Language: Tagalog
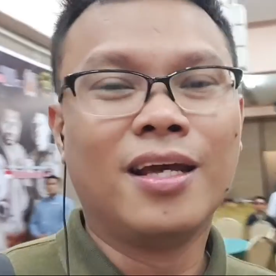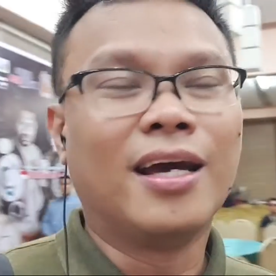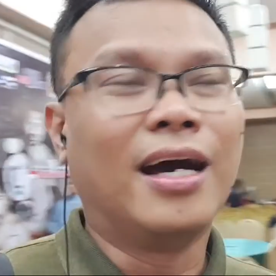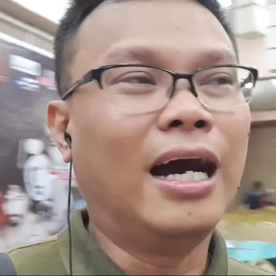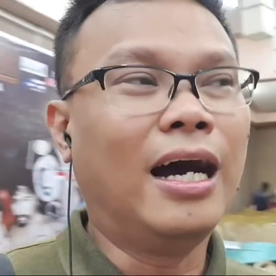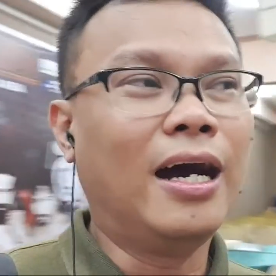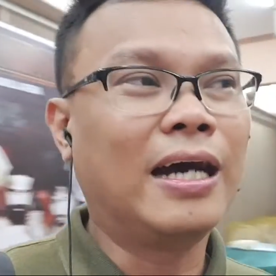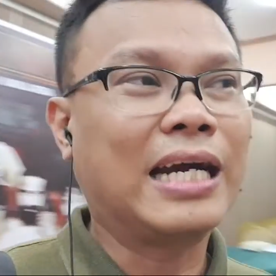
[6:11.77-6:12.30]

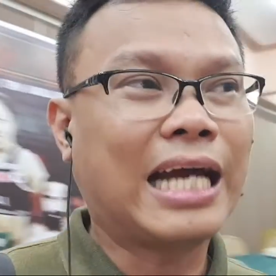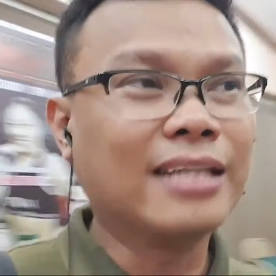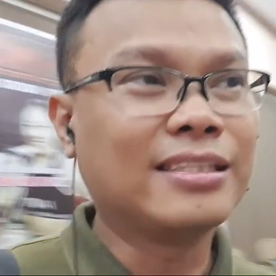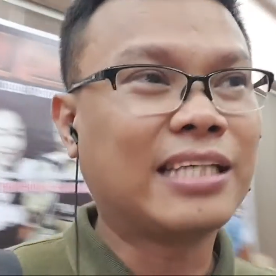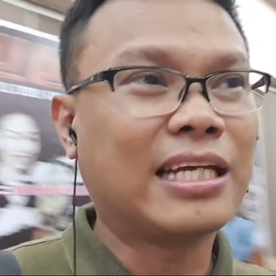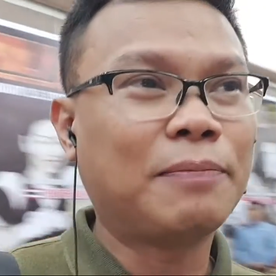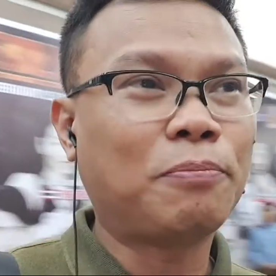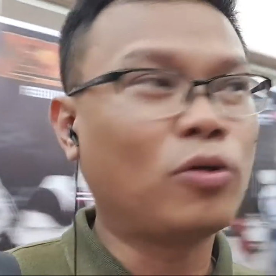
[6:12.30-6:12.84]
Ah,
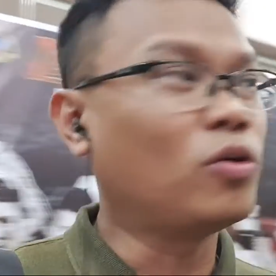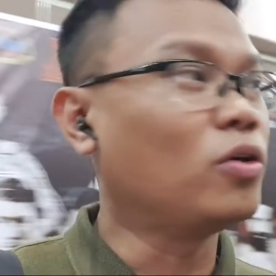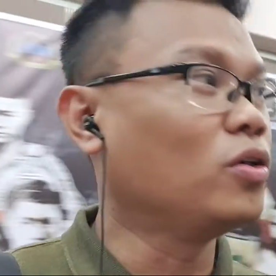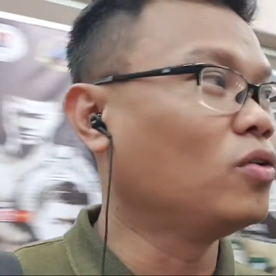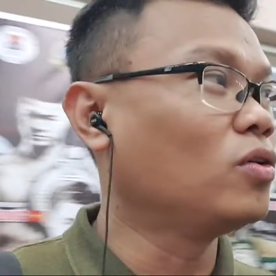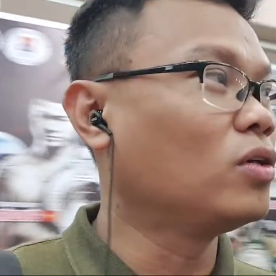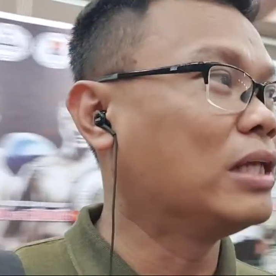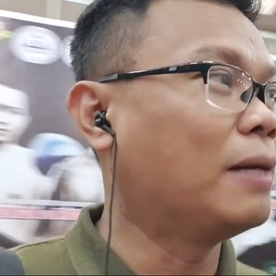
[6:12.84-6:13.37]
cancel po
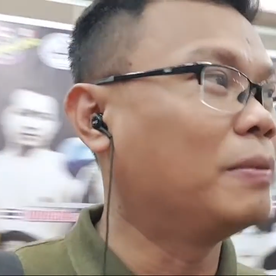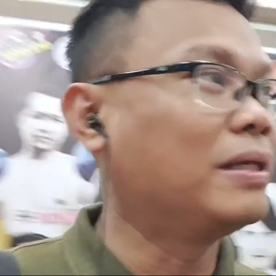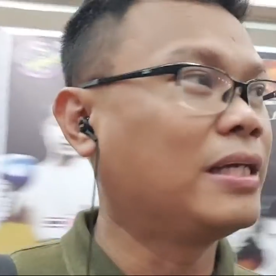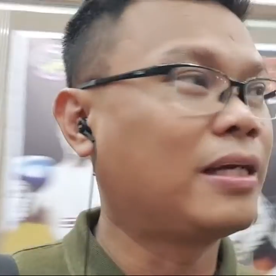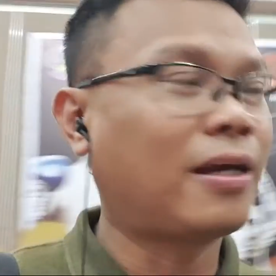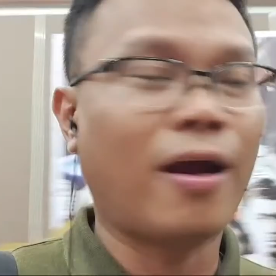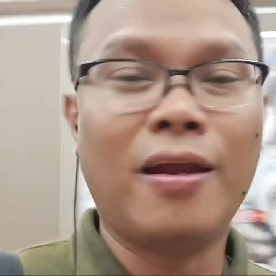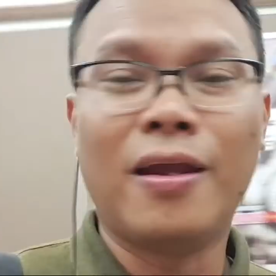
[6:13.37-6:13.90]
yung laban ni
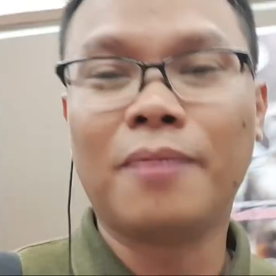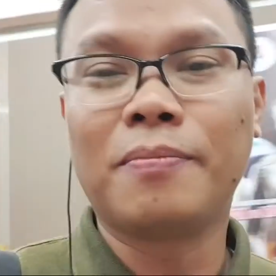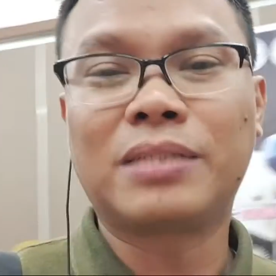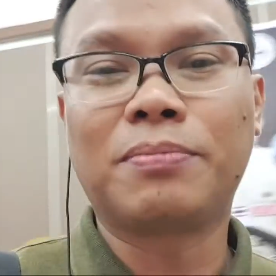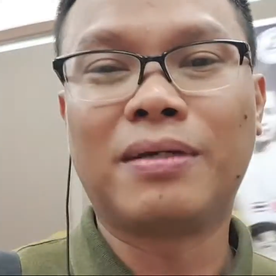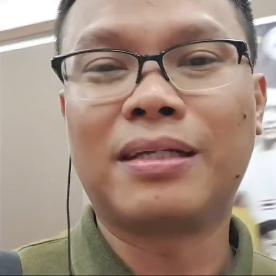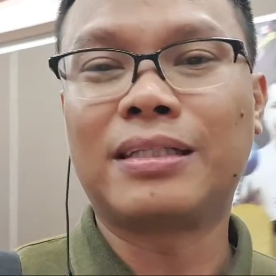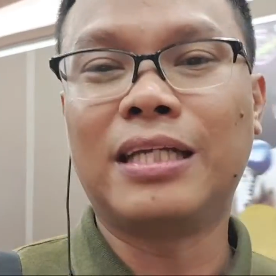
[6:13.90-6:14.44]
Carl James
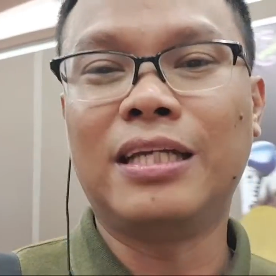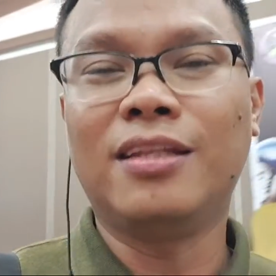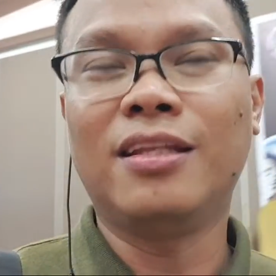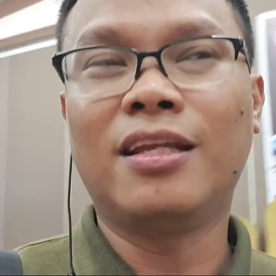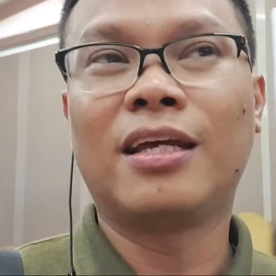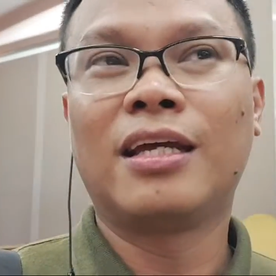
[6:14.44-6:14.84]
Martin.